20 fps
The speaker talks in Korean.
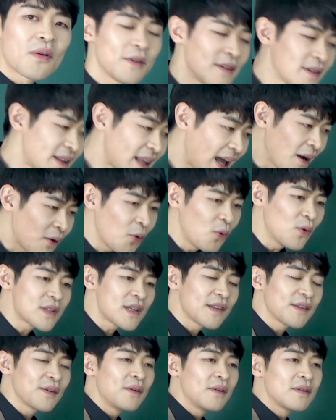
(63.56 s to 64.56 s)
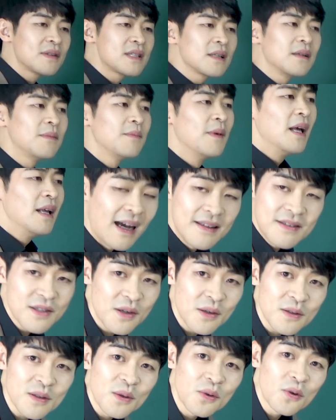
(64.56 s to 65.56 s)
여러분 딱 꽂아서 지금
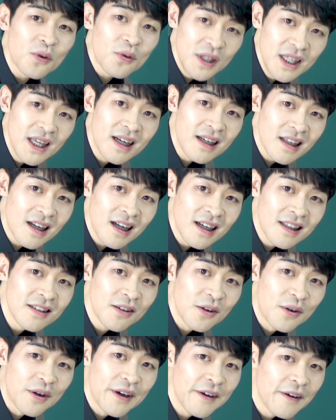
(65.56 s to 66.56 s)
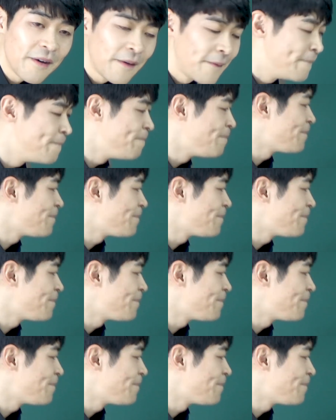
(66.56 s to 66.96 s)
단정적으로 이야기를 하는 거예요.